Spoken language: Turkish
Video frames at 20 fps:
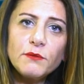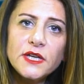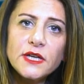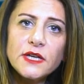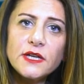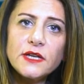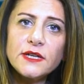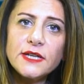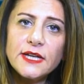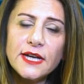
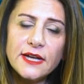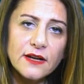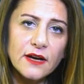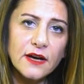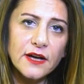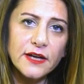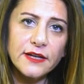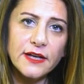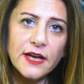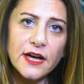bir yeni
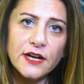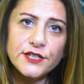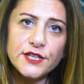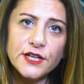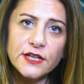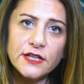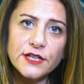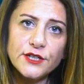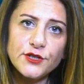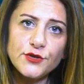ay
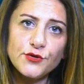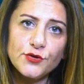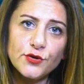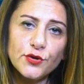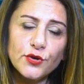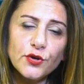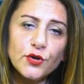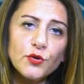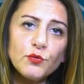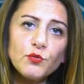
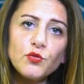gerçekleşiyor.